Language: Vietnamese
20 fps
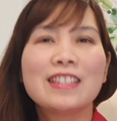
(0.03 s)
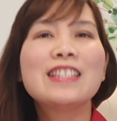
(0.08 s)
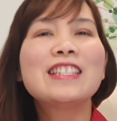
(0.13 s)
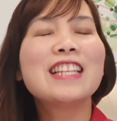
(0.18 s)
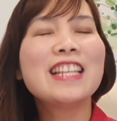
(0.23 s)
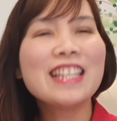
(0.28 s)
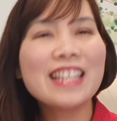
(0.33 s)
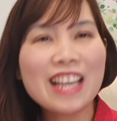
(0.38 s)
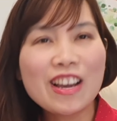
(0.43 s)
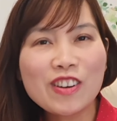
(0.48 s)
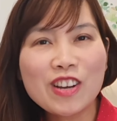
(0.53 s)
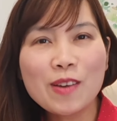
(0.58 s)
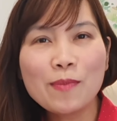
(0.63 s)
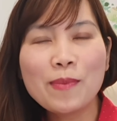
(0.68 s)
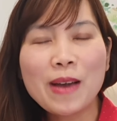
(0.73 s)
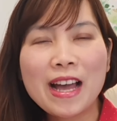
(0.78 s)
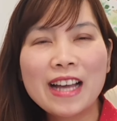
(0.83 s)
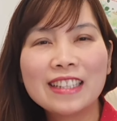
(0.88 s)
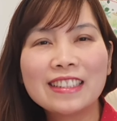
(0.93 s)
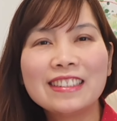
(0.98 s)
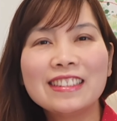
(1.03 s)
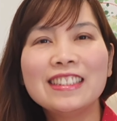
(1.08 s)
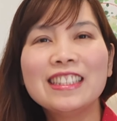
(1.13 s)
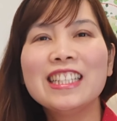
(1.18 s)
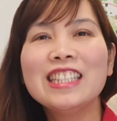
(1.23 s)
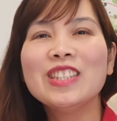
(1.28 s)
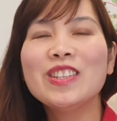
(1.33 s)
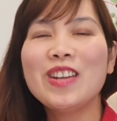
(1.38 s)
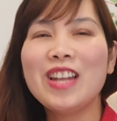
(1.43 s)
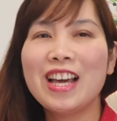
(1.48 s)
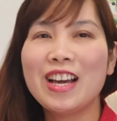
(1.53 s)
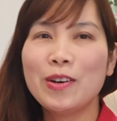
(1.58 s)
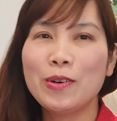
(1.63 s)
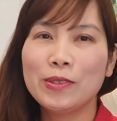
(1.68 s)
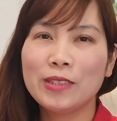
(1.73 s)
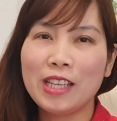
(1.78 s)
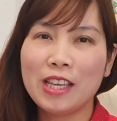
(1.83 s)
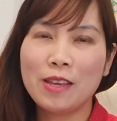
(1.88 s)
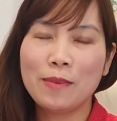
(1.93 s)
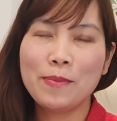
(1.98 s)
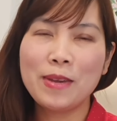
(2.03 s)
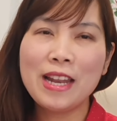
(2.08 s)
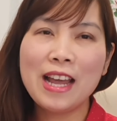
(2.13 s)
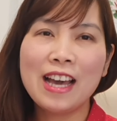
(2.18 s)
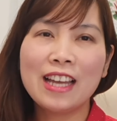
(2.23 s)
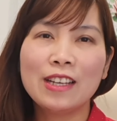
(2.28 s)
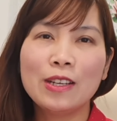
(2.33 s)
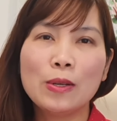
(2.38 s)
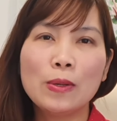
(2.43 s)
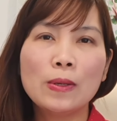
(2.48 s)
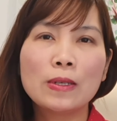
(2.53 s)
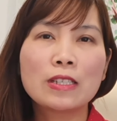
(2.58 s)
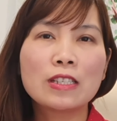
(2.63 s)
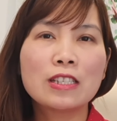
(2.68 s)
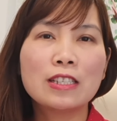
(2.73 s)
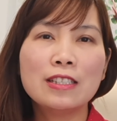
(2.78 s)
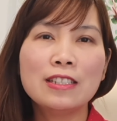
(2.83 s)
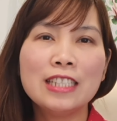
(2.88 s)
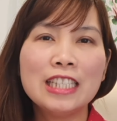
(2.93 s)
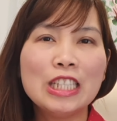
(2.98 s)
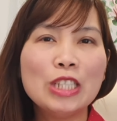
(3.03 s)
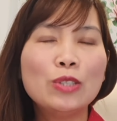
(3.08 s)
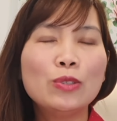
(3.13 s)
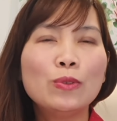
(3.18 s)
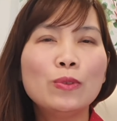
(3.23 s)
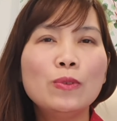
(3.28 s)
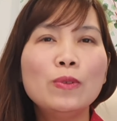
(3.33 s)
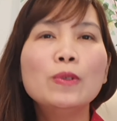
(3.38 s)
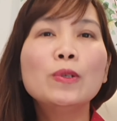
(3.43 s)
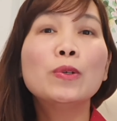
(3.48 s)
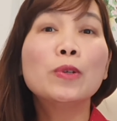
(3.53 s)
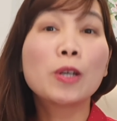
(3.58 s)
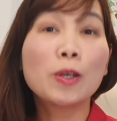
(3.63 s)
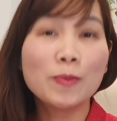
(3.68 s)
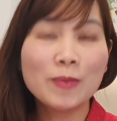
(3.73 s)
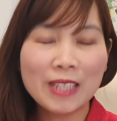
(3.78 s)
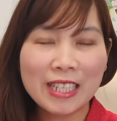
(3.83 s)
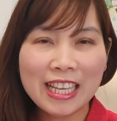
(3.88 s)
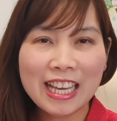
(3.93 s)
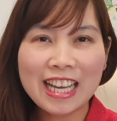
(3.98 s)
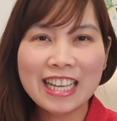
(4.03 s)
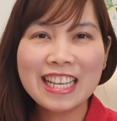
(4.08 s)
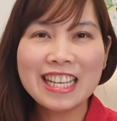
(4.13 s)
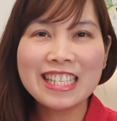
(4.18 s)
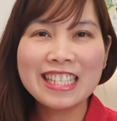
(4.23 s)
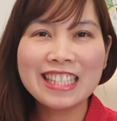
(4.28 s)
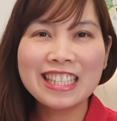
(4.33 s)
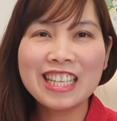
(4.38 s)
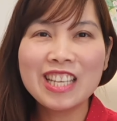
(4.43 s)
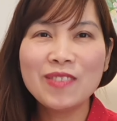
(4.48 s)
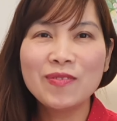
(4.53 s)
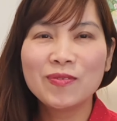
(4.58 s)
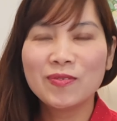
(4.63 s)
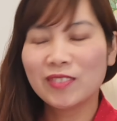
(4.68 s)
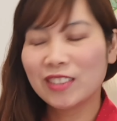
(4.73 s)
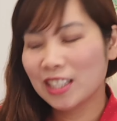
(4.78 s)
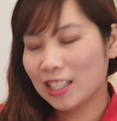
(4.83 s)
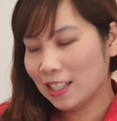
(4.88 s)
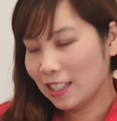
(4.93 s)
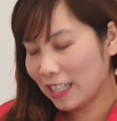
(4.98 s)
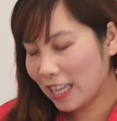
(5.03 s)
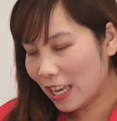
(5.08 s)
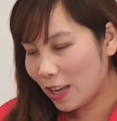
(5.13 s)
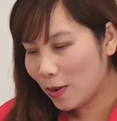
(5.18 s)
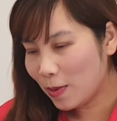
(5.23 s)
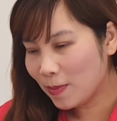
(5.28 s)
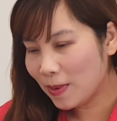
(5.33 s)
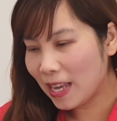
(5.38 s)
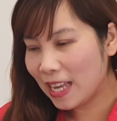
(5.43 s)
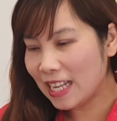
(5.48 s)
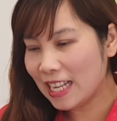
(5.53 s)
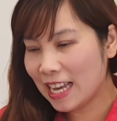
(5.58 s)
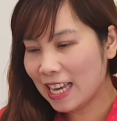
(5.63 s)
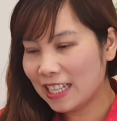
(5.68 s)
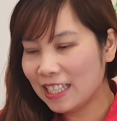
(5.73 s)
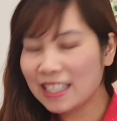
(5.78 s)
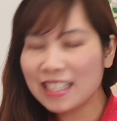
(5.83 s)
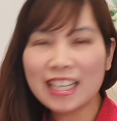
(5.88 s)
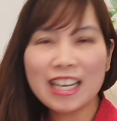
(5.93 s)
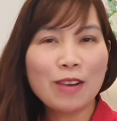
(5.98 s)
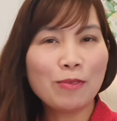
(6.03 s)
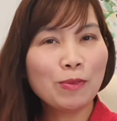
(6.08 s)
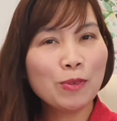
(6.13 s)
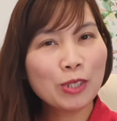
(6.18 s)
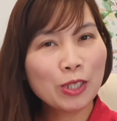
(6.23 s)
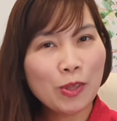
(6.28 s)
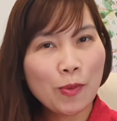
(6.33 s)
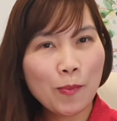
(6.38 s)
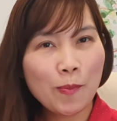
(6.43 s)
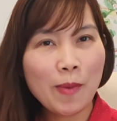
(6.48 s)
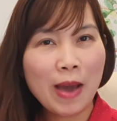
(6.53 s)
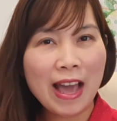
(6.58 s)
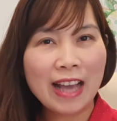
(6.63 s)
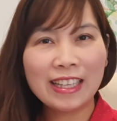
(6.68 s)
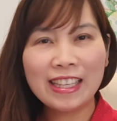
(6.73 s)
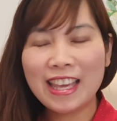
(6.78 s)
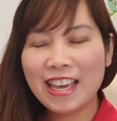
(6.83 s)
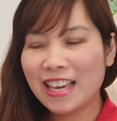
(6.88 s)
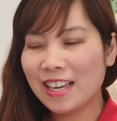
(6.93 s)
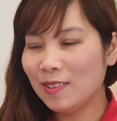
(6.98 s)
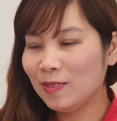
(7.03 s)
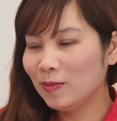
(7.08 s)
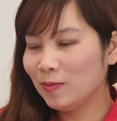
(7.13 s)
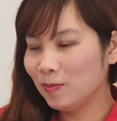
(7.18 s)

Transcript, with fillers: Xin chào các bạn, tên tôi là Hồ Thị Bích hạnh luật sư di trú của công ty IST. Ngày hôm nay Hạnh sẽ đọc luật dùm bạn nhé.